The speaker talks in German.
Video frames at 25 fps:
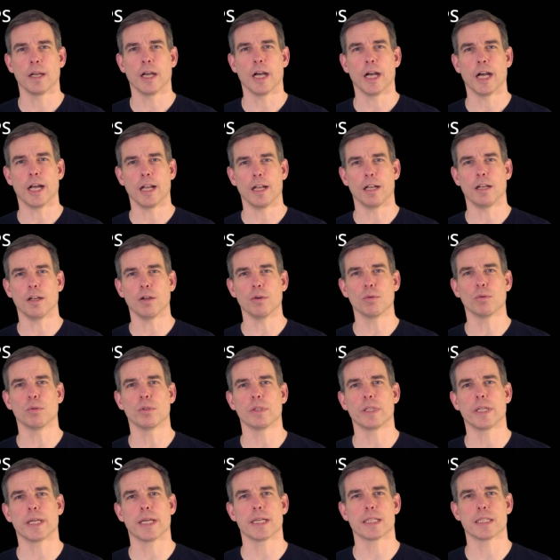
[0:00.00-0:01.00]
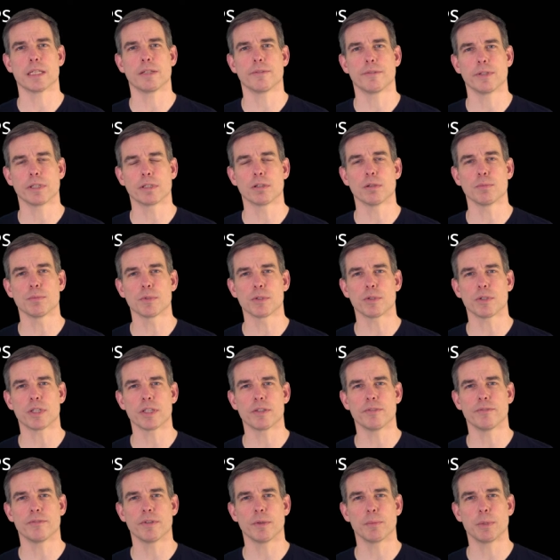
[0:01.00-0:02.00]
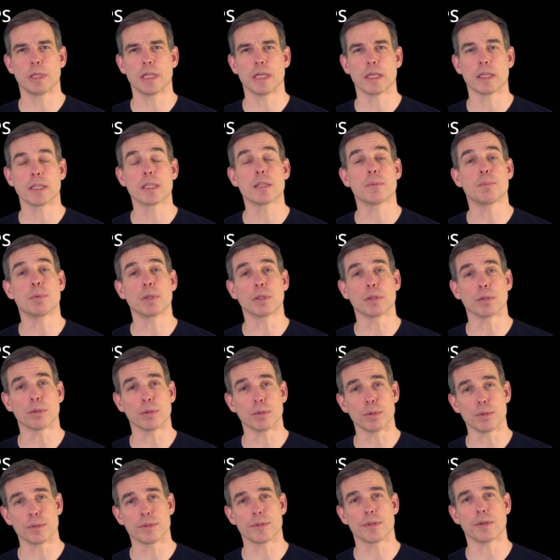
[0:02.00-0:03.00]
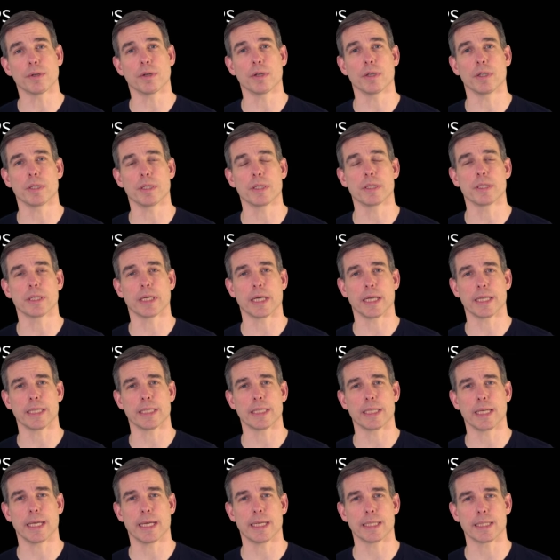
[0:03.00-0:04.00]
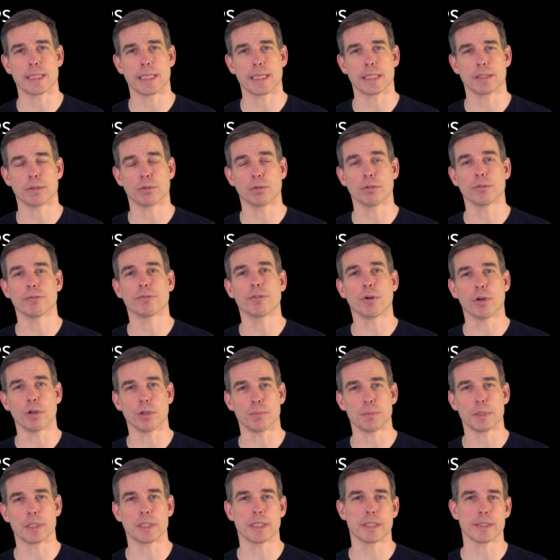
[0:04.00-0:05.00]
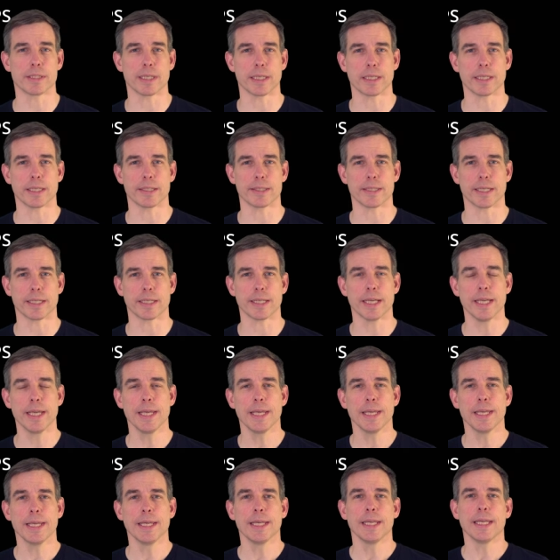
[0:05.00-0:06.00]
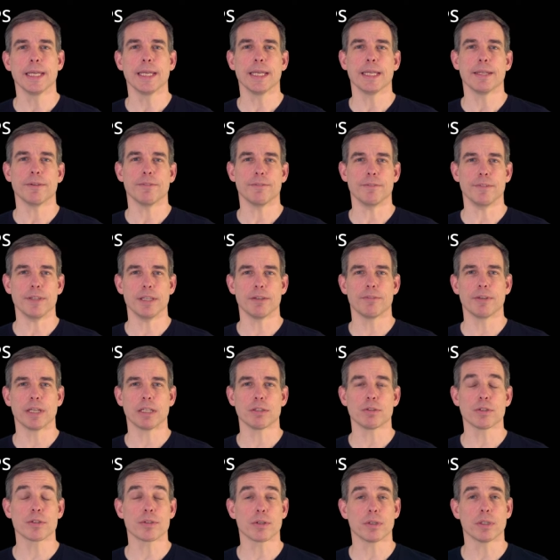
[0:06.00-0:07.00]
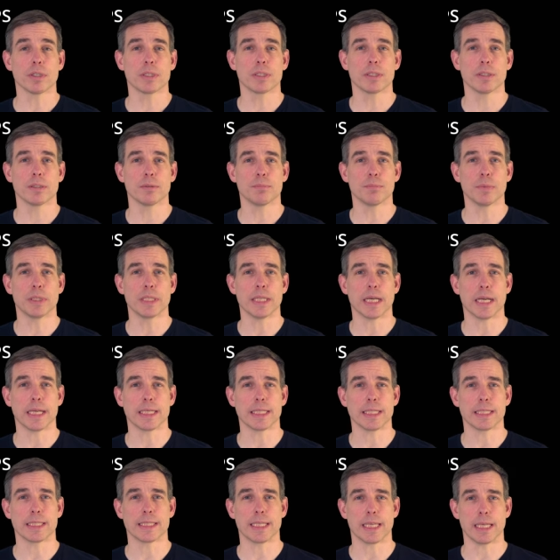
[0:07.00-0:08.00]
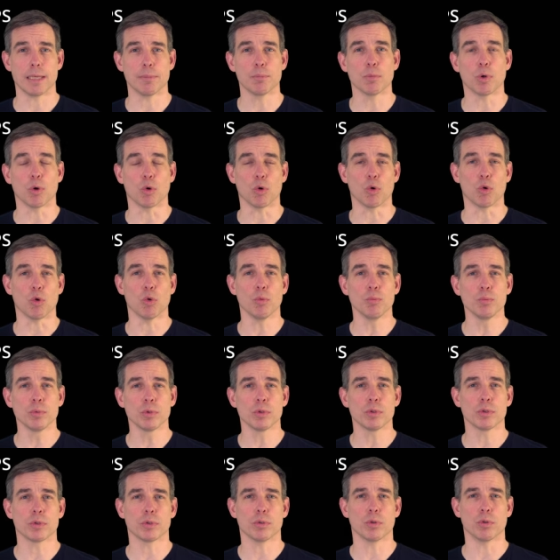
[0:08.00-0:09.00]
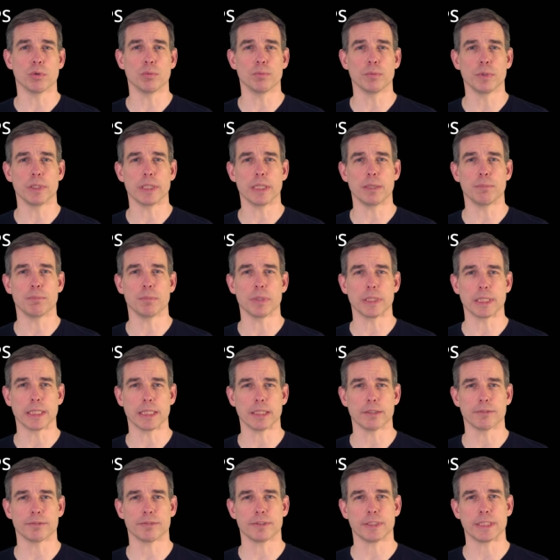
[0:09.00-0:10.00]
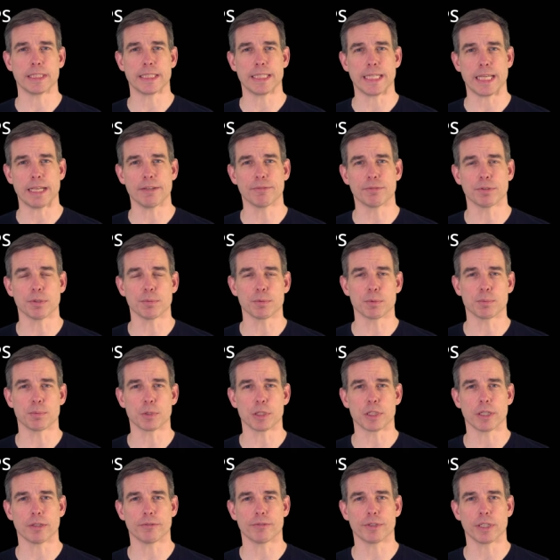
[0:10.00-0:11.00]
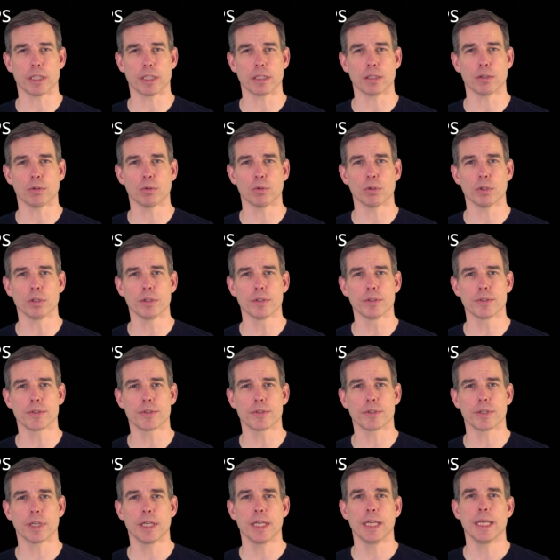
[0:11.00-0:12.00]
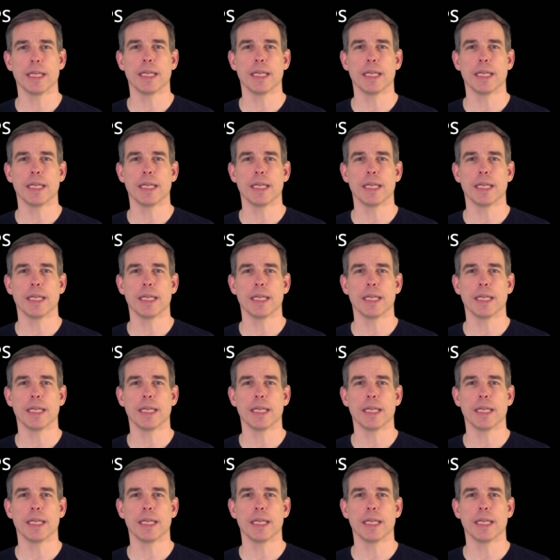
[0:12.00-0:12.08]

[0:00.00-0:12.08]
Hallo und herzlich willkommen zu diesem Webinar. Ich begrüße euch recht herzlich und freue mich, dass ihr hier seid. Wir werden uns heute mit einigen Themen rund um den Begriff DevOps beschäftigen und